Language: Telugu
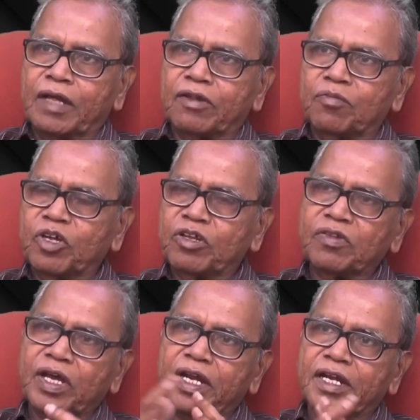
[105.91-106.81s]
అసలు
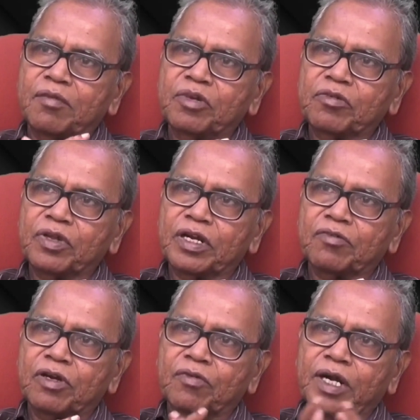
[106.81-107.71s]
మొదటిసారి అటెంప్ట్
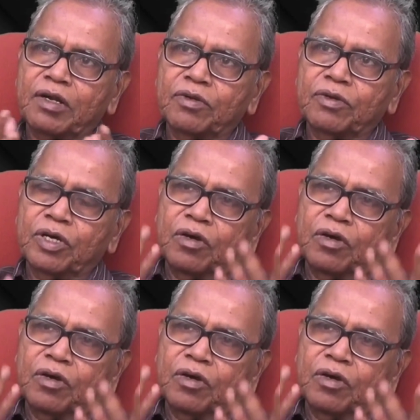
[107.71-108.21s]
ఇచ్చినటువంటి వాళ్ళు